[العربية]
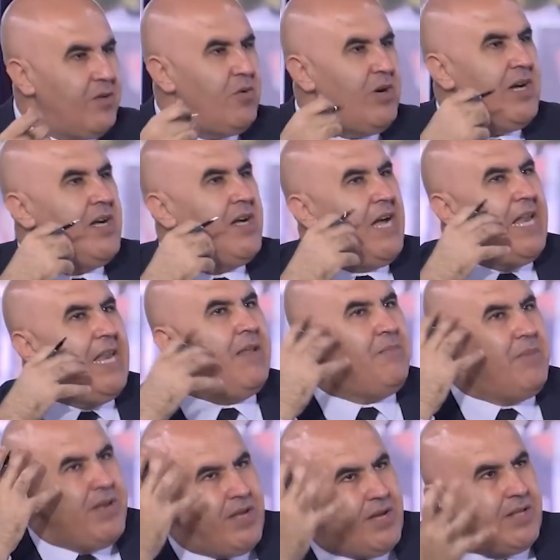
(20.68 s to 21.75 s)

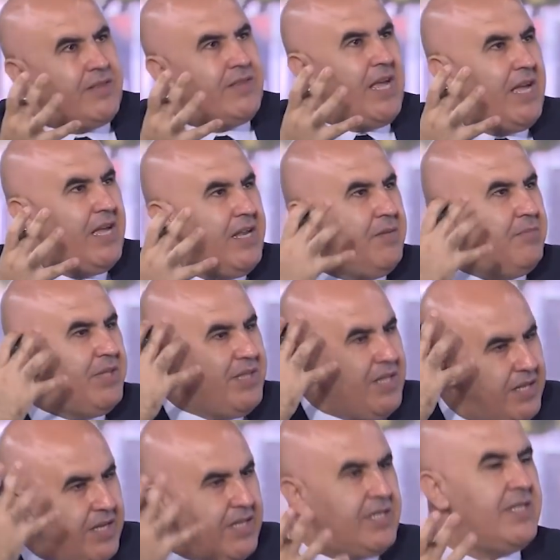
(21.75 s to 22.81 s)
وعلمنا تعاليم
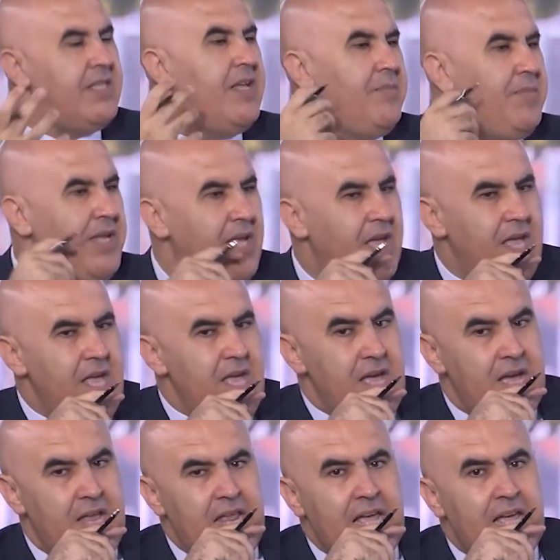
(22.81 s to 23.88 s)
الدين الاسلامي
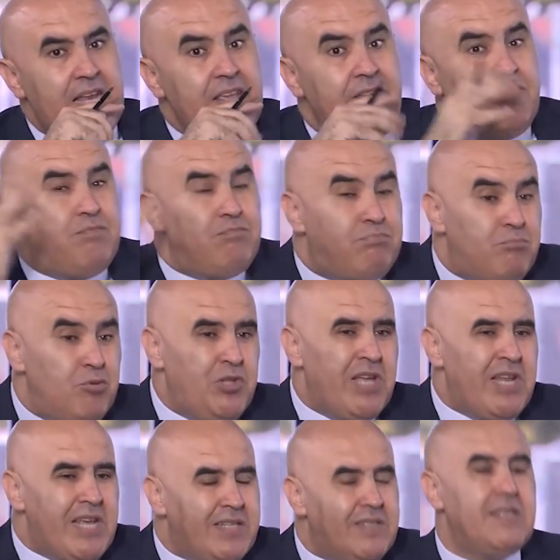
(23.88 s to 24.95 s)
الحنيف
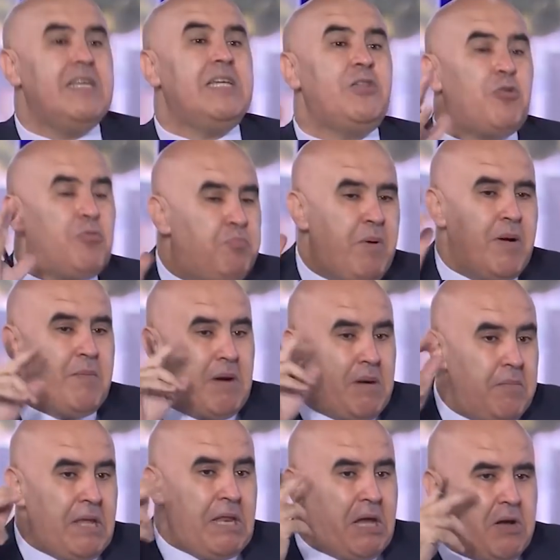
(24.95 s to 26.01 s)
متناسيا ربما
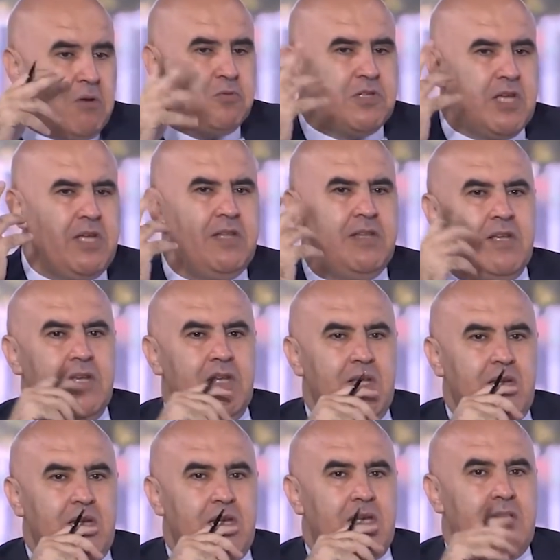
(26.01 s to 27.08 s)
بين قوسين
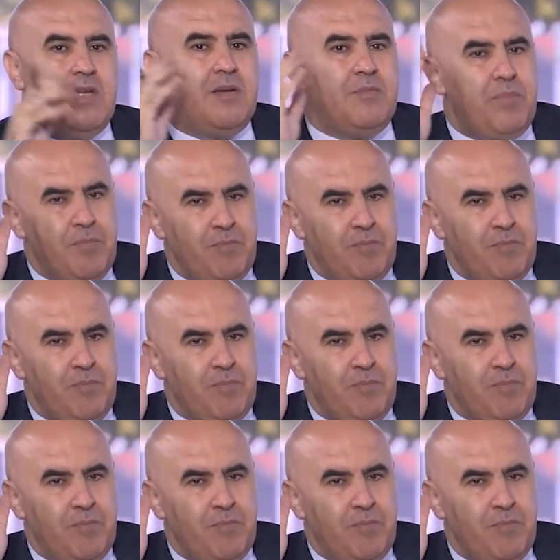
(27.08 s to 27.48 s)
بن